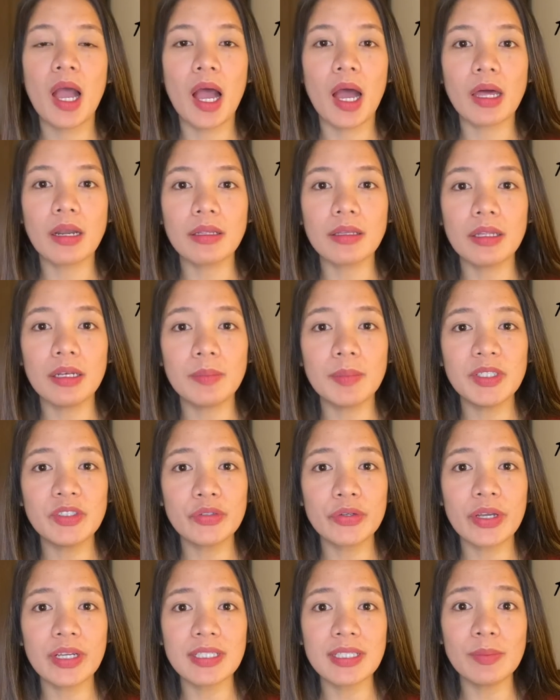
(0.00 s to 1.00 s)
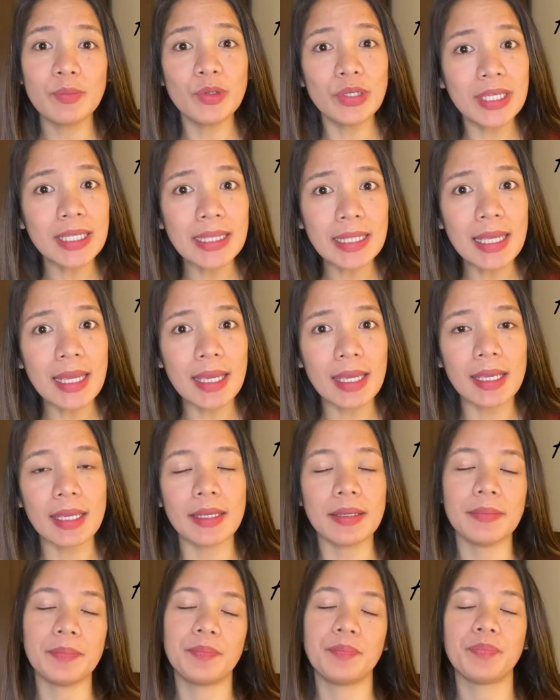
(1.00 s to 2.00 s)
Aran nila madjud ka
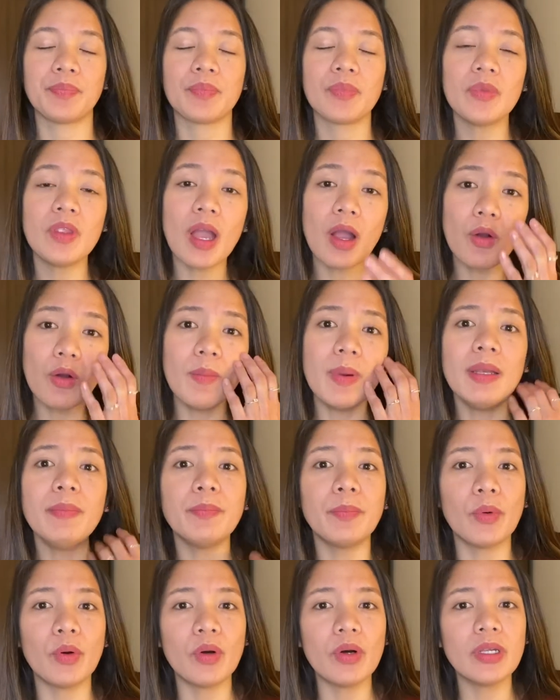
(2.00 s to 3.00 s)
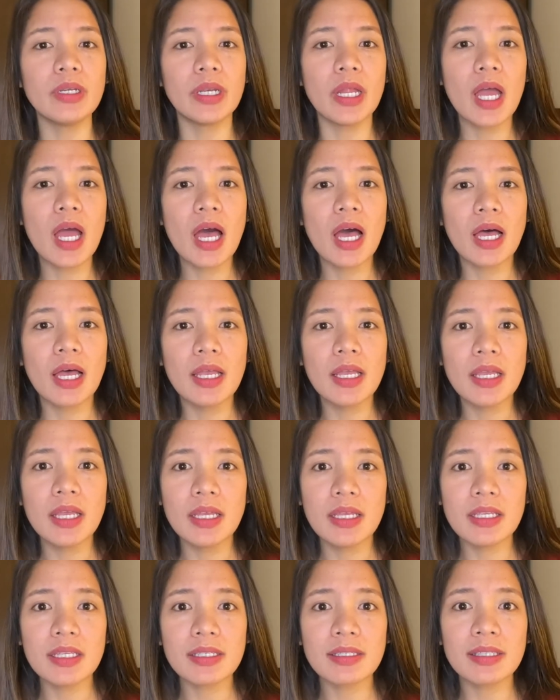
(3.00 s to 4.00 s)
Simonite. Na ang uban pod,
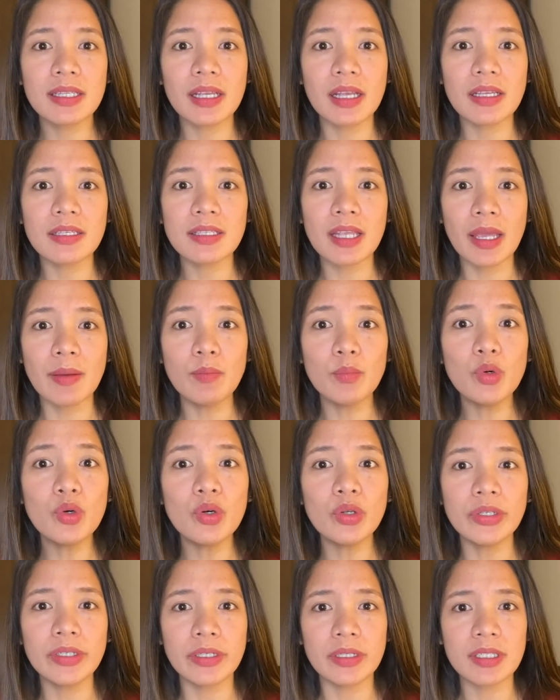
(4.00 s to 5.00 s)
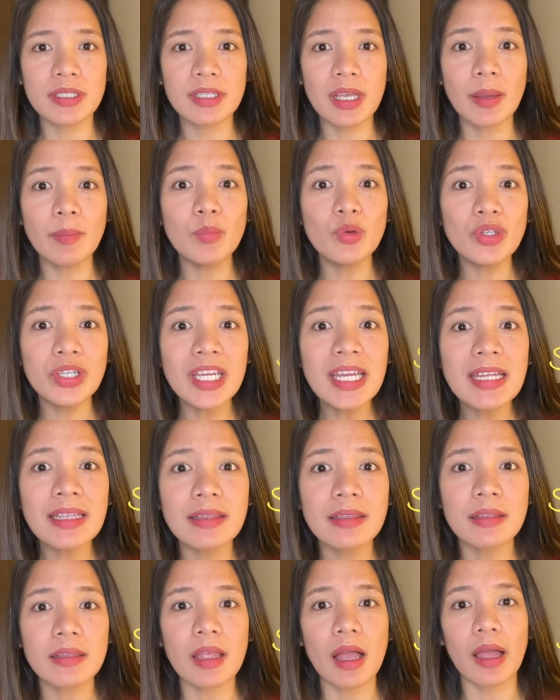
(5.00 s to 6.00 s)
Simon, Simonit,
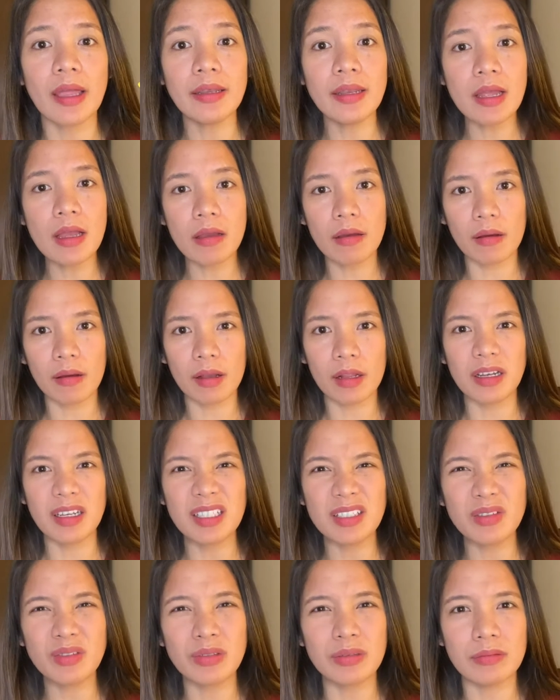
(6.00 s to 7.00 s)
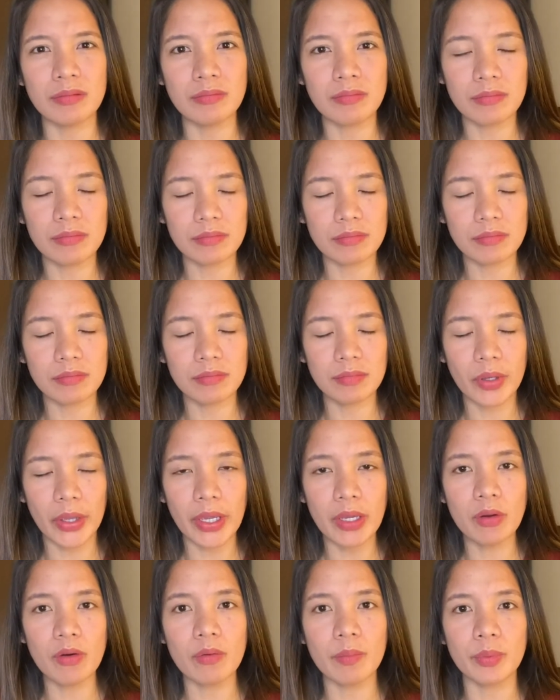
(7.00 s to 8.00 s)
anak, lisod
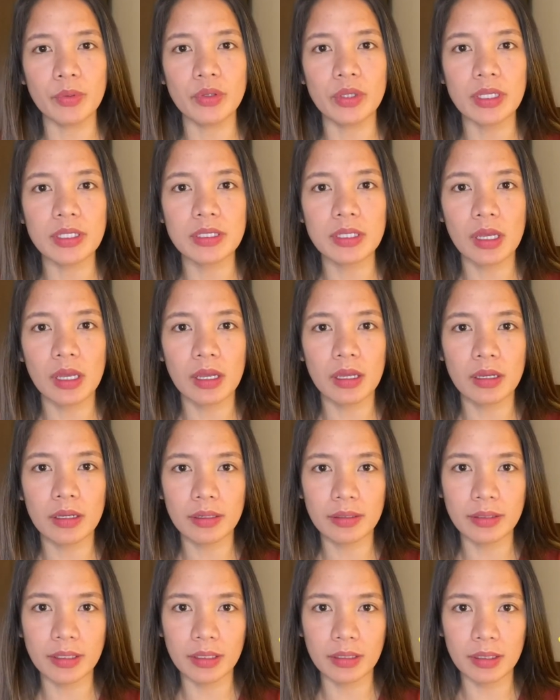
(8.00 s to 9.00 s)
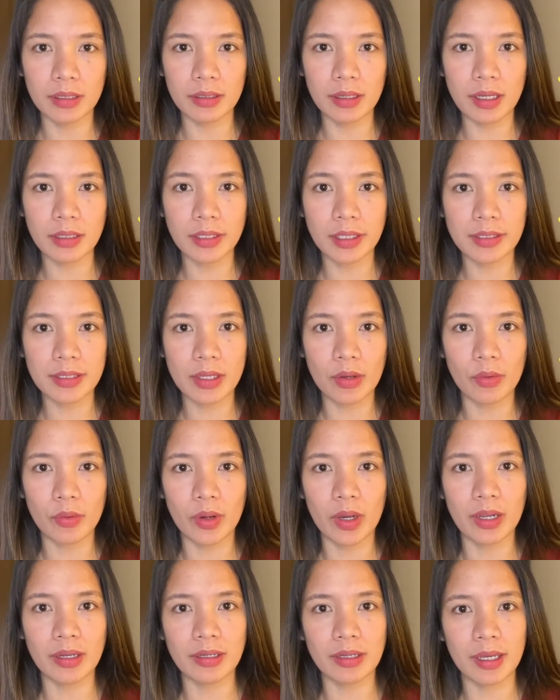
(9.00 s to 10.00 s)
maikog pud sa naghatag sa
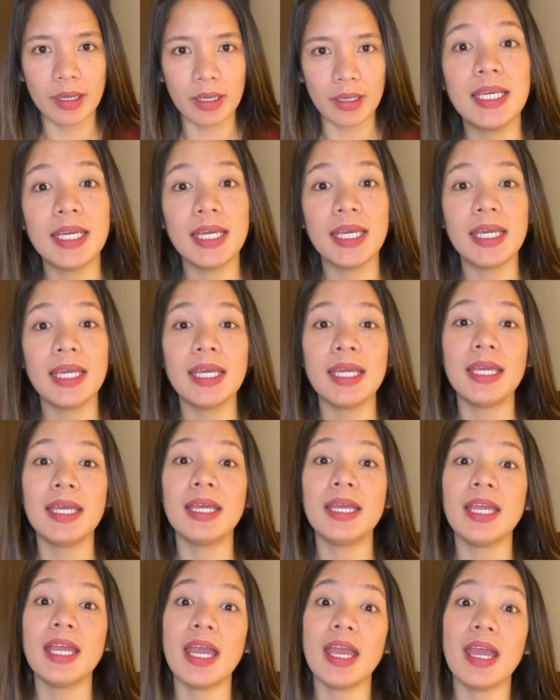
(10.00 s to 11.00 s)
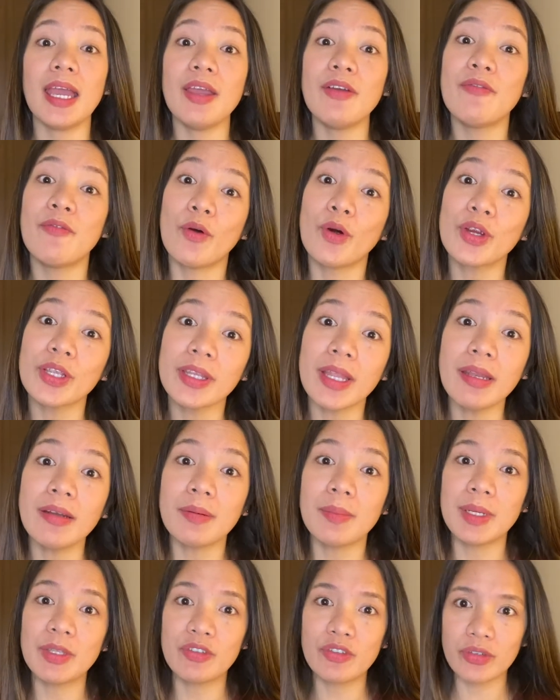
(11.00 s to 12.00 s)
hungan kay gi effortan
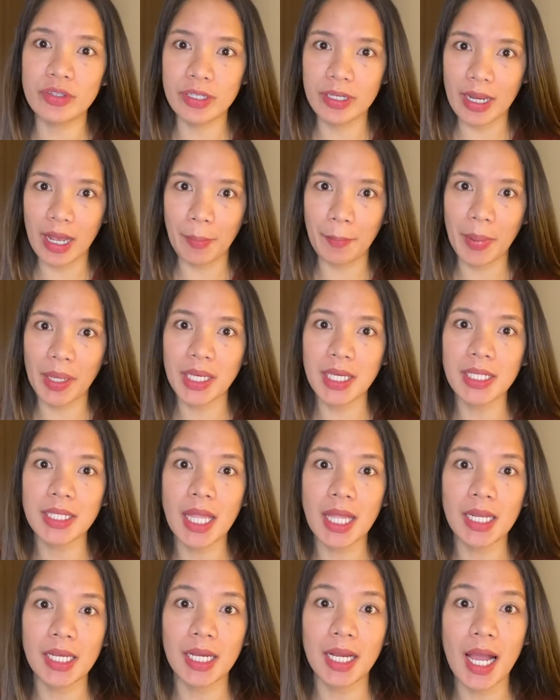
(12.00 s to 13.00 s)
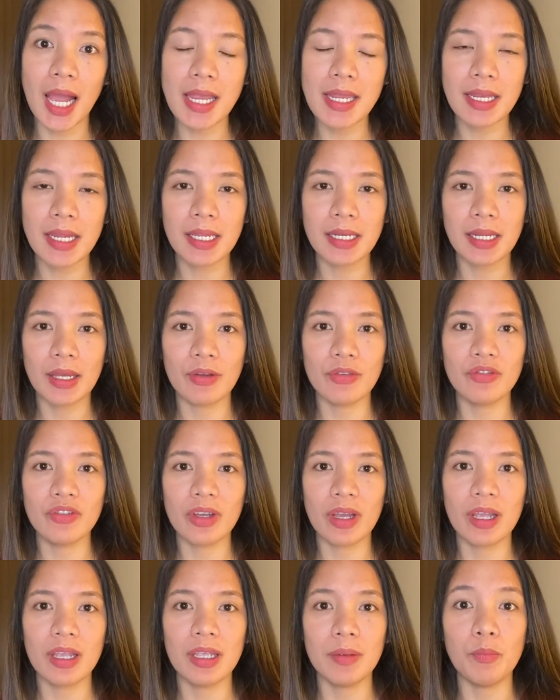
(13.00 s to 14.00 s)
na ba jud nagpangita na nga na na
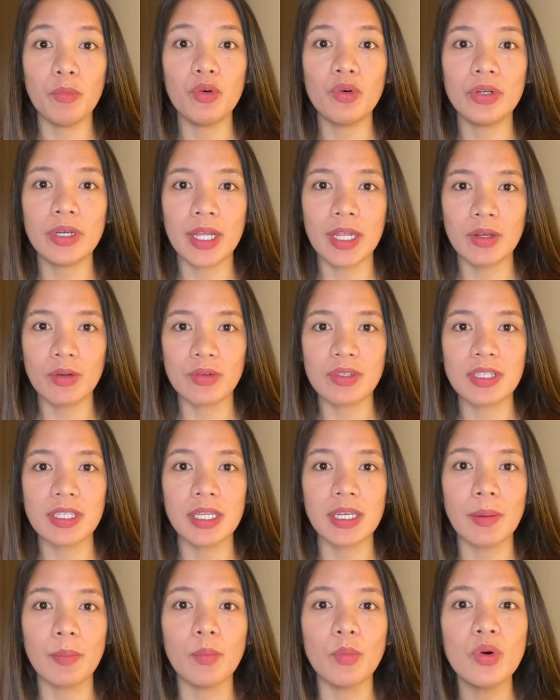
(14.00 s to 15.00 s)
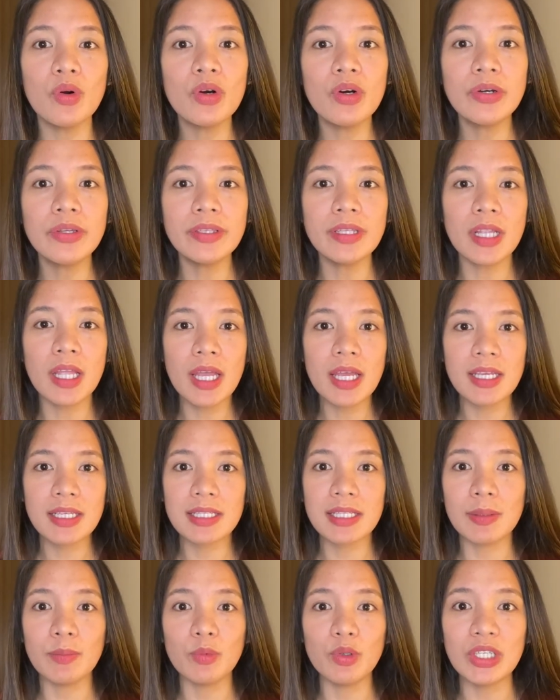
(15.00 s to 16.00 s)
unja himuon na hinong sinamon,
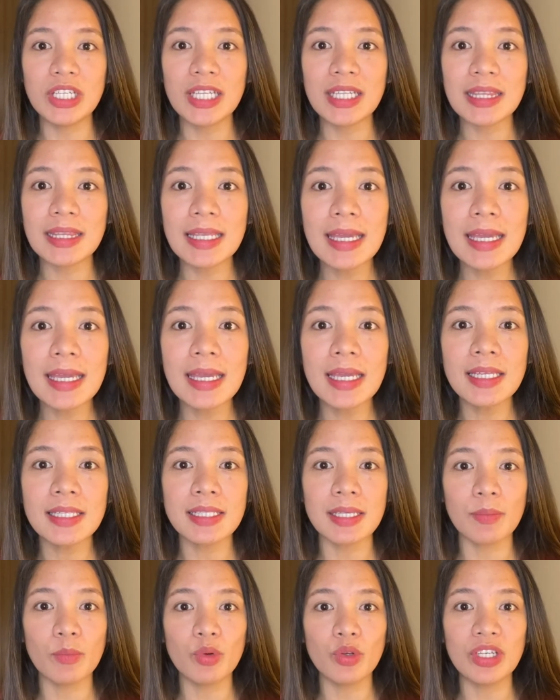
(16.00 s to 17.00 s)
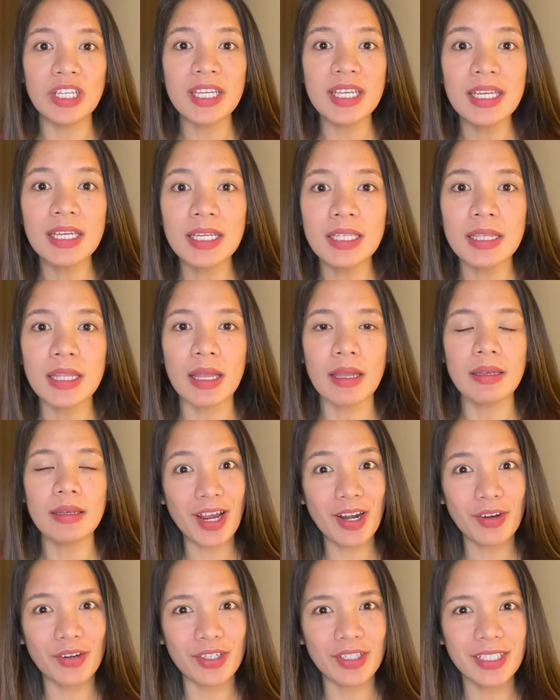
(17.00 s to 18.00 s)
simuniti, simunit, ano
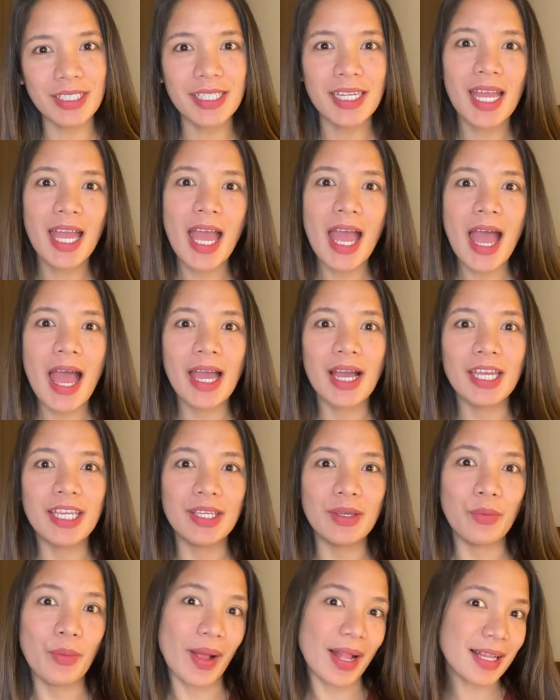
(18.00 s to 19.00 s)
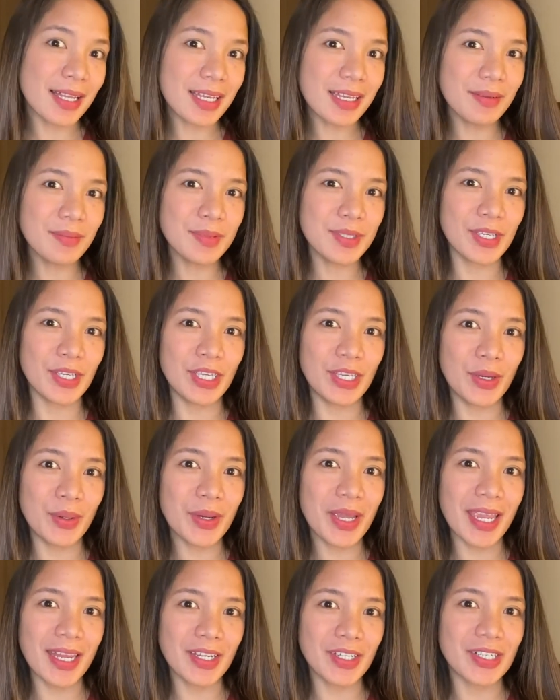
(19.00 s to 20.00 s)
ron? Welcome to
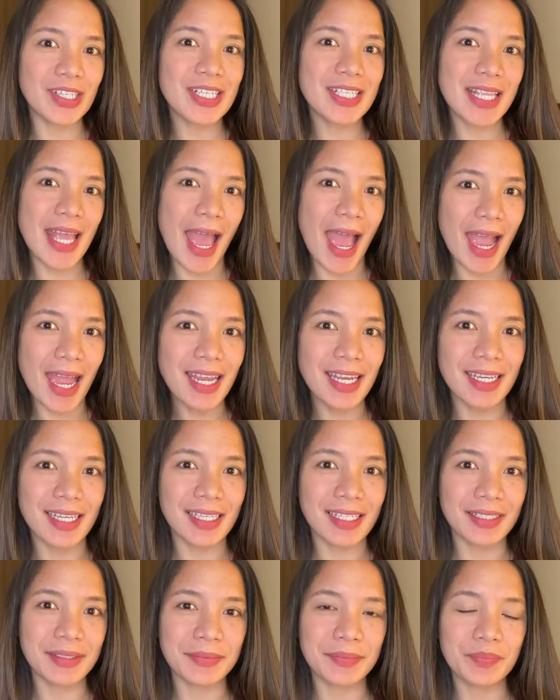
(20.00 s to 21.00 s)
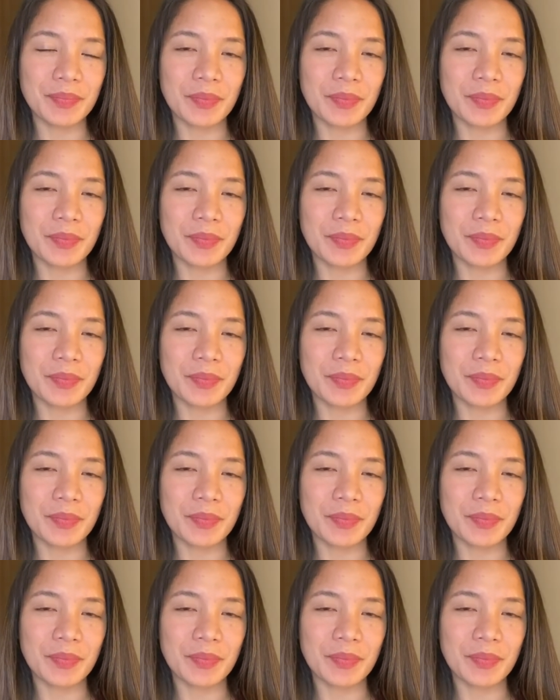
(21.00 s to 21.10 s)
UK Nurse Anna.